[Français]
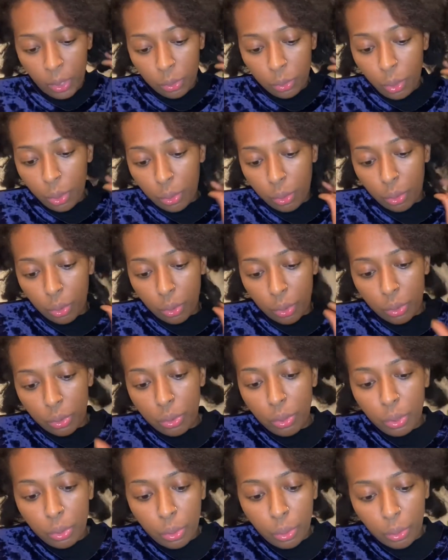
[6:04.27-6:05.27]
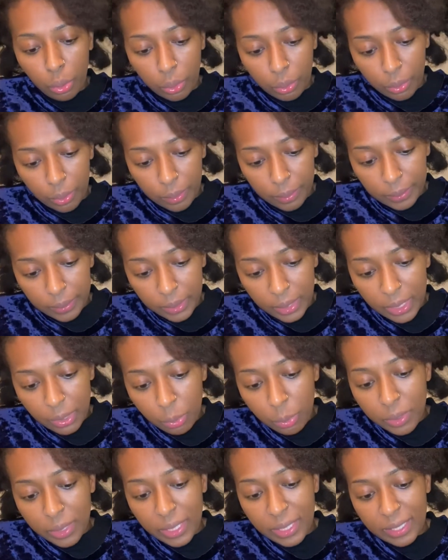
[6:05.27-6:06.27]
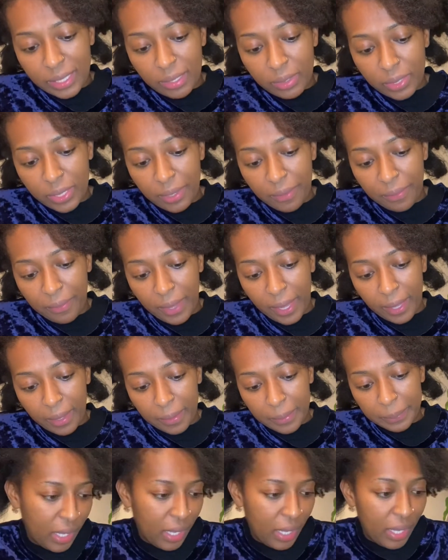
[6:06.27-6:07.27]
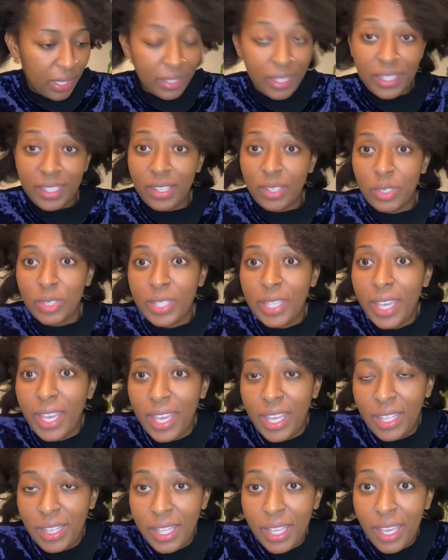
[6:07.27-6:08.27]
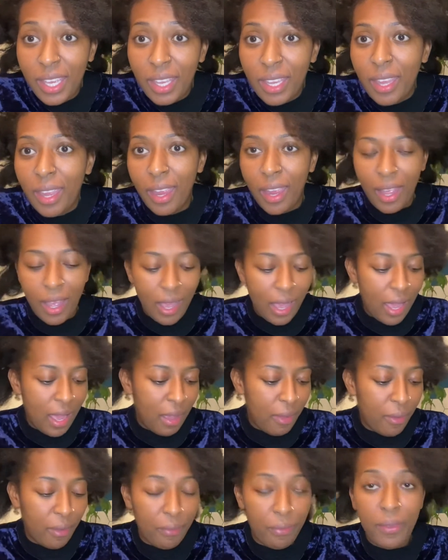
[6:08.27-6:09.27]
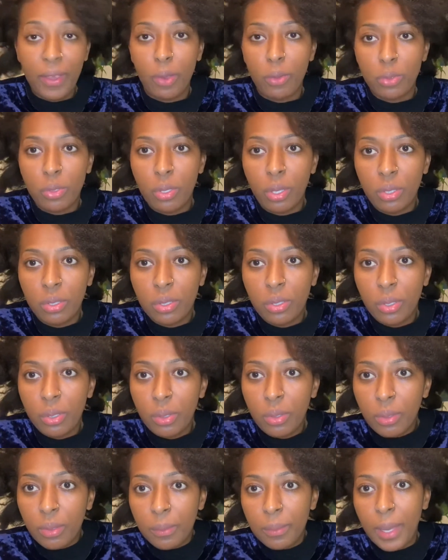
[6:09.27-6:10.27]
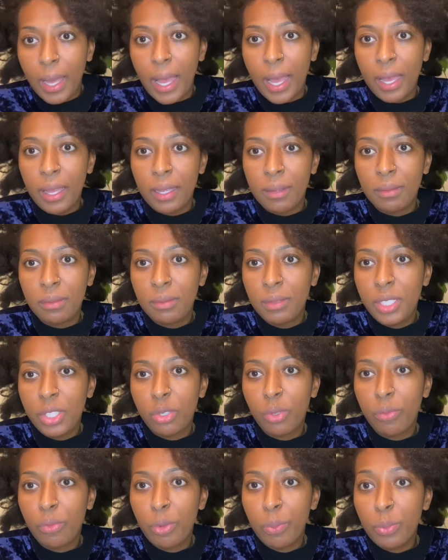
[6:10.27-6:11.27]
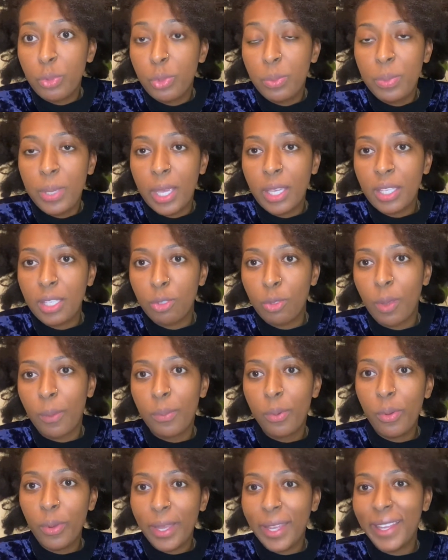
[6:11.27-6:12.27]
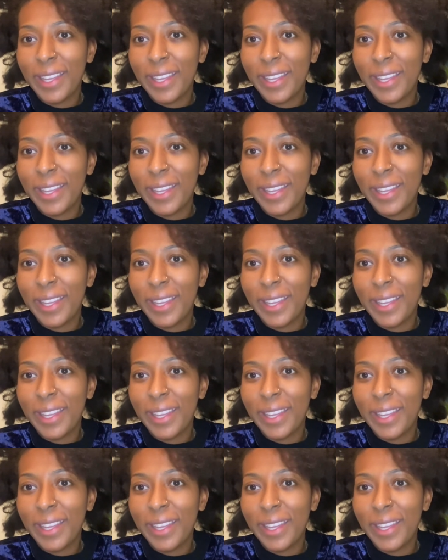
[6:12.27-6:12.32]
Donc, ce truc, qu'est-ce que c'est censé faire C'est censé aider à faire en sorte que bah, les cheveux poussent bien, qu'ils soient beaux.